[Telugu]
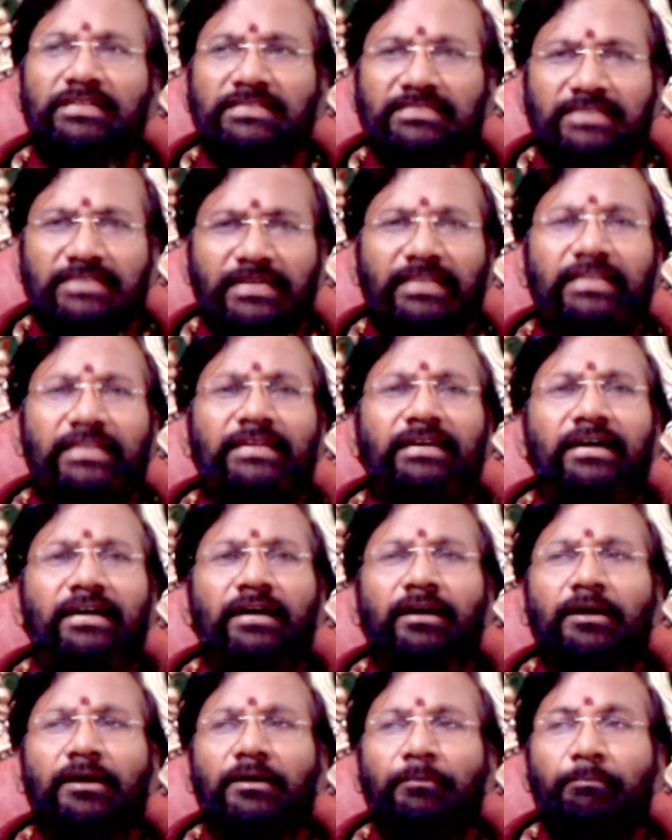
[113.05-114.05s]
సడన్గా
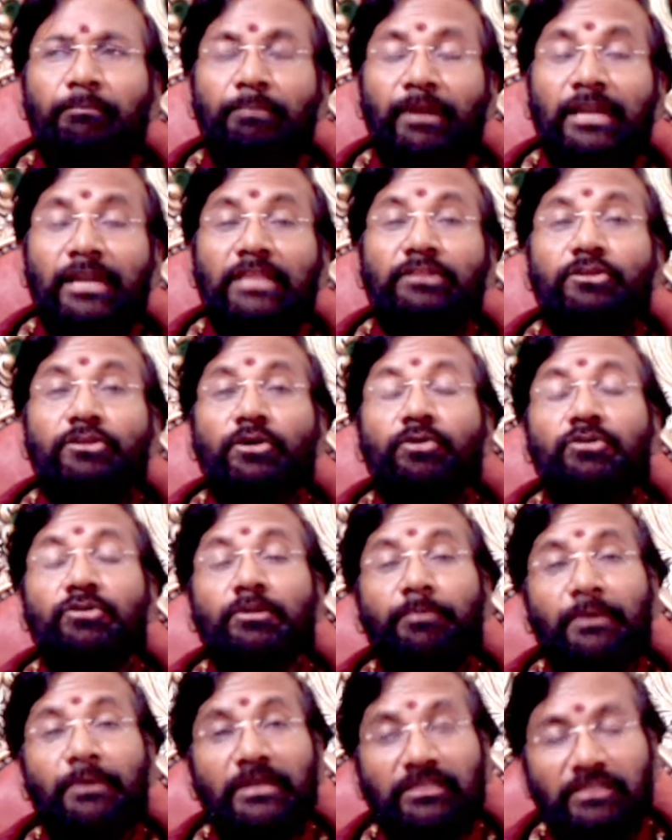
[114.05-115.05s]
పెడద్రోవన
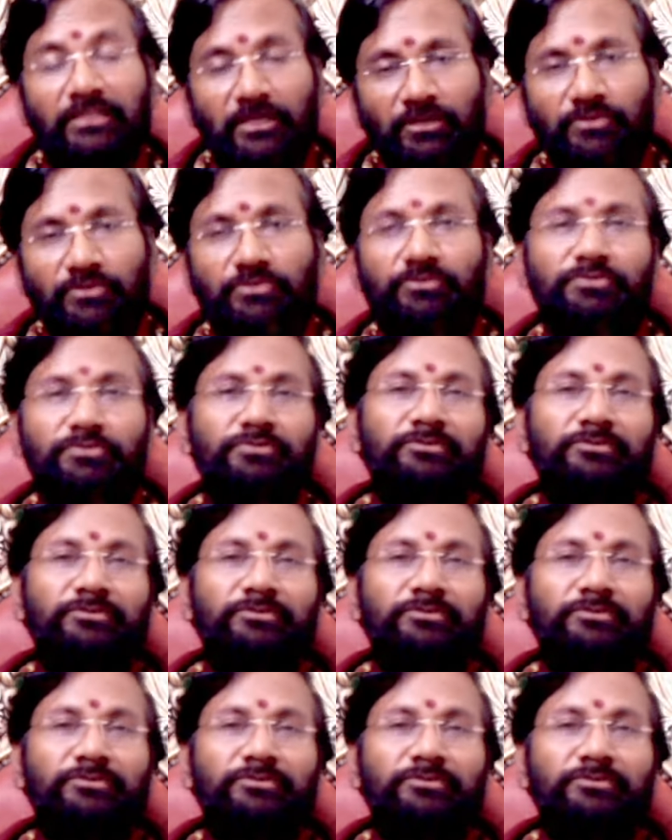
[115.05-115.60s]
పడతారు